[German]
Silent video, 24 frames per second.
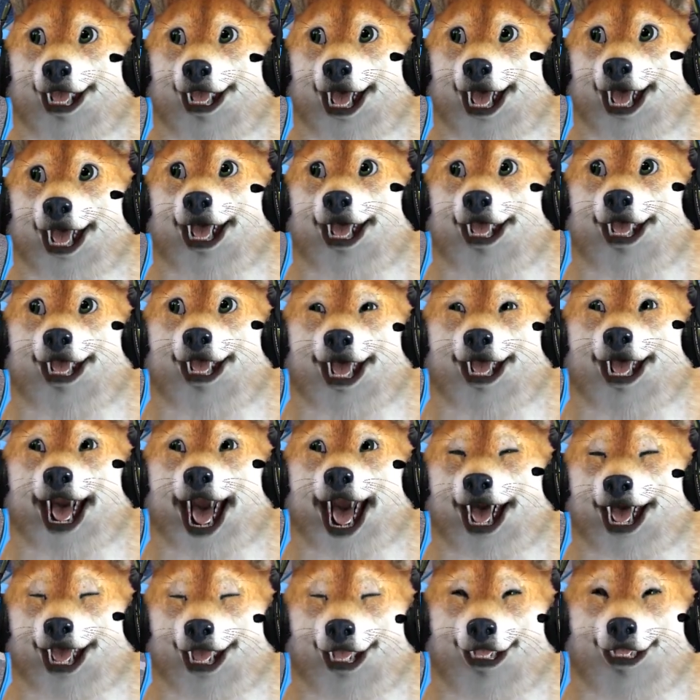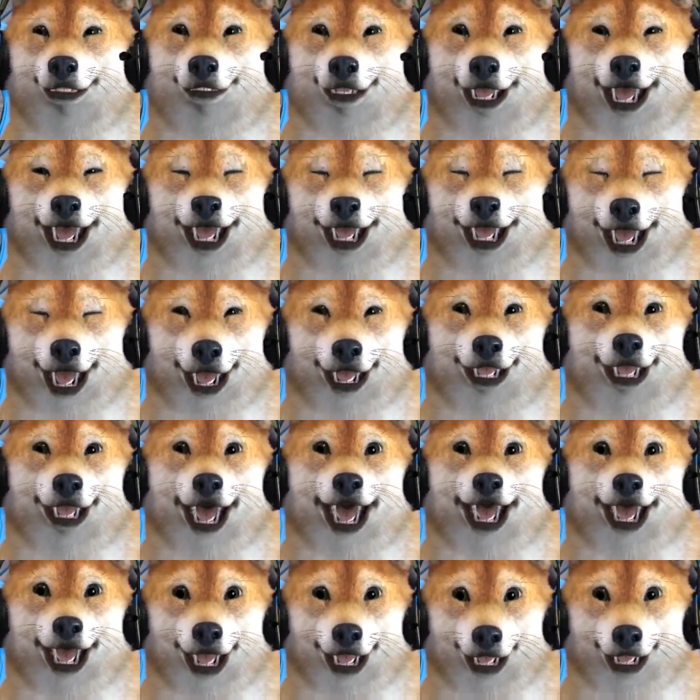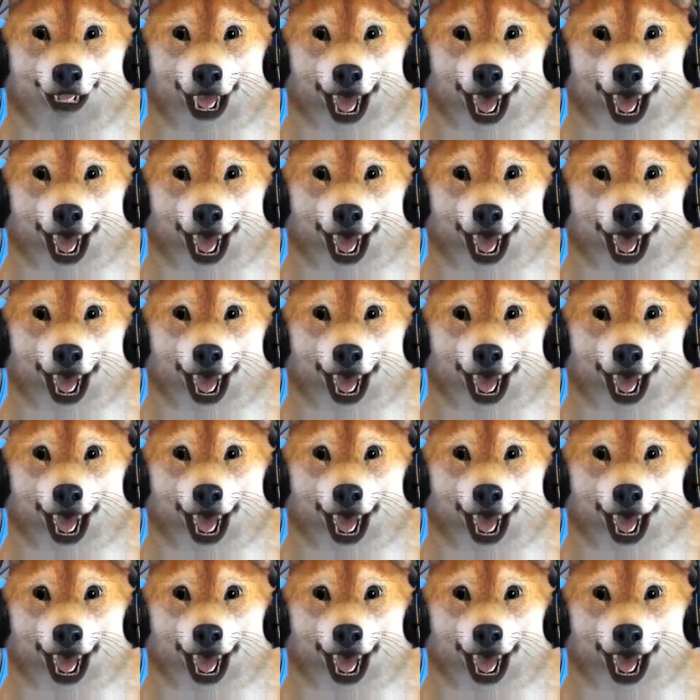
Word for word: Ich soll zum ersten Busstop fahren. Ja, super.